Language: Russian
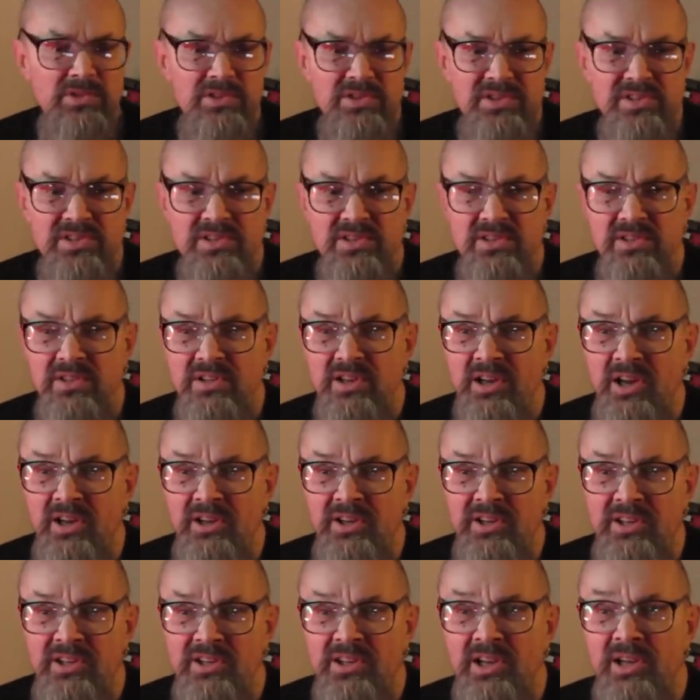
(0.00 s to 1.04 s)
с
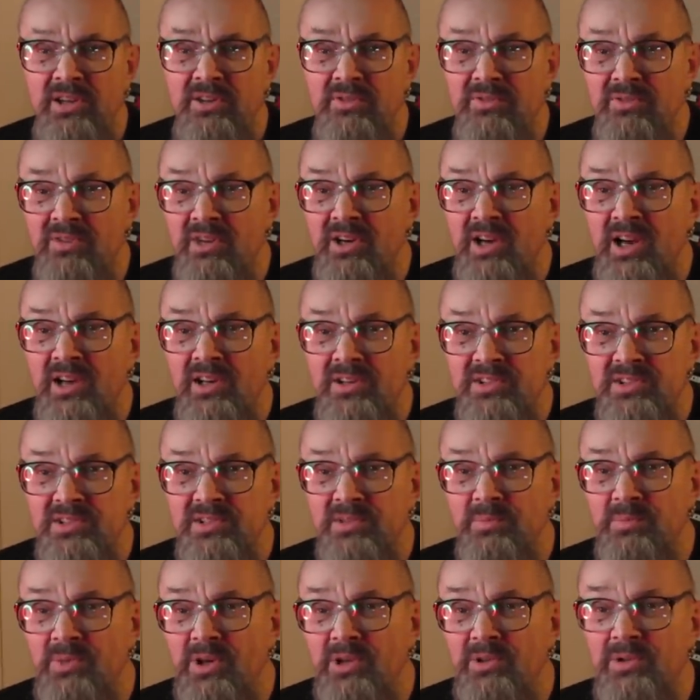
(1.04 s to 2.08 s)
оригинальным
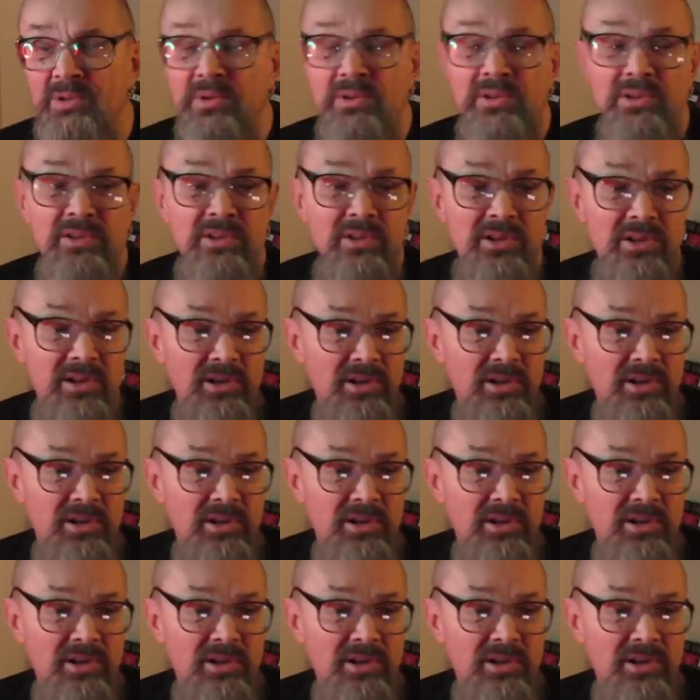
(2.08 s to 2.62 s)
вокалистом, который